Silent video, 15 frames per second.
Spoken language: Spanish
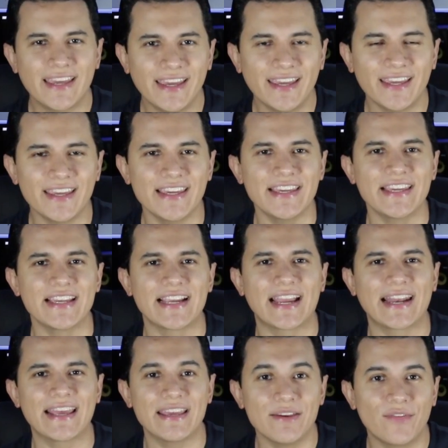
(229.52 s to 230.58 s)
Qué
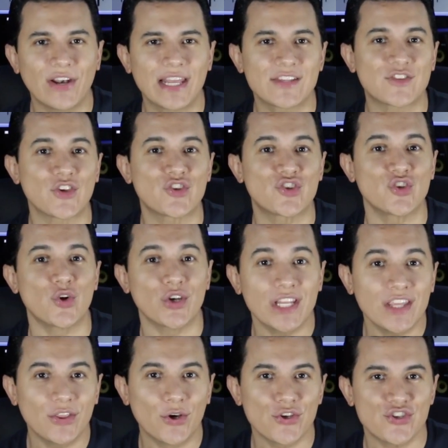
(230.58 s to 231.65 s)
increíbles
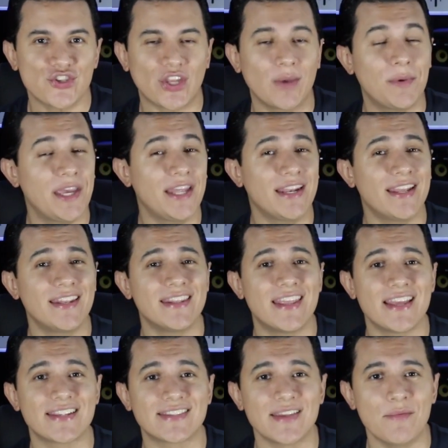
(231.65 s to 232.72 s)
sonidos que vienen
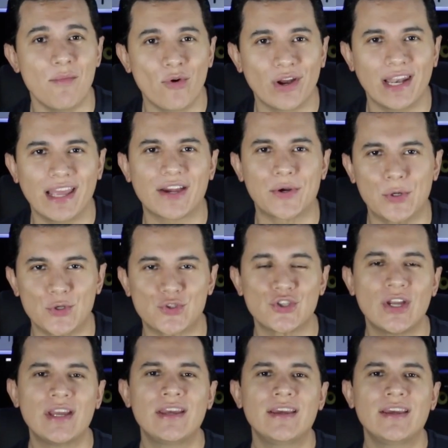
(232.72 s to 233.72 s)
desde muy lejos